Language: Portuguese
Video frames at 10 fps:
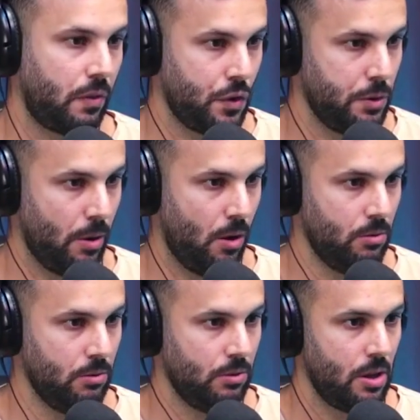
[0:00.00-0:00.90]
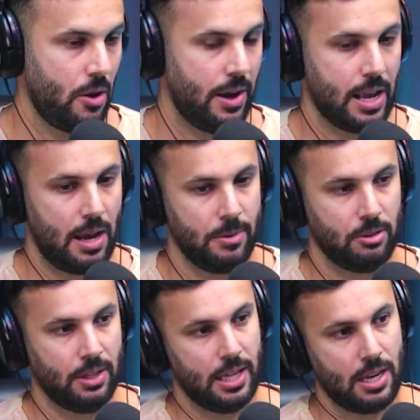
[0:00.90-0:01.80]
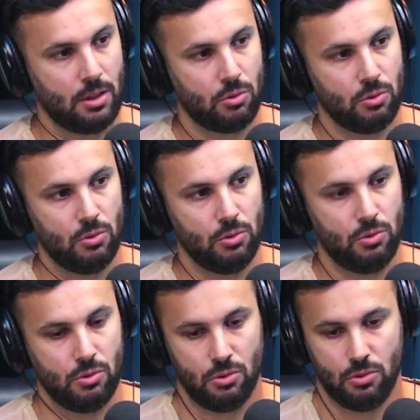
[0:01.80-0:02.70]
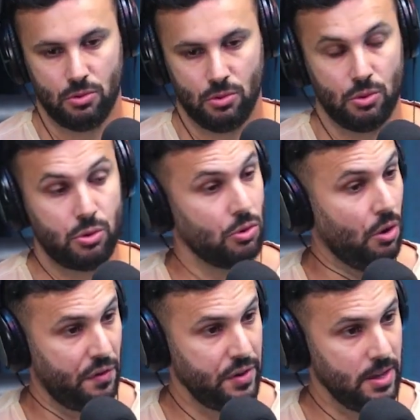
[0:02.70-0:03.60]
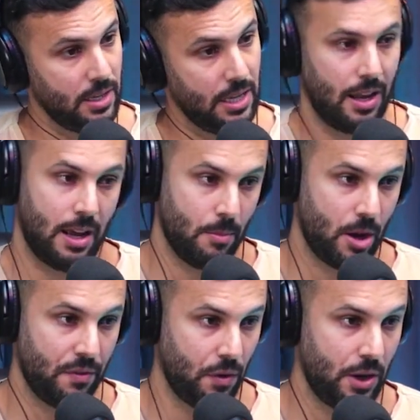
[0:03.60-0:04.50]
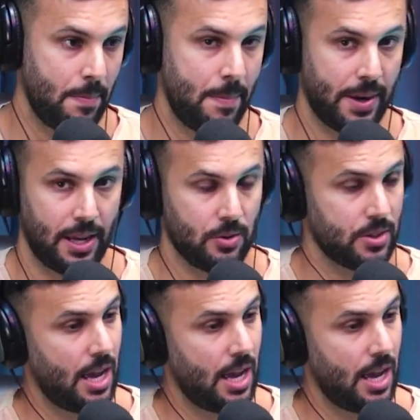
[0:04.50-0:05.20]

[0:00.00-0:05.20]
do futebol, eu era amigo da galera do, do, do surf, que lá mora em Floripa, para quem não é.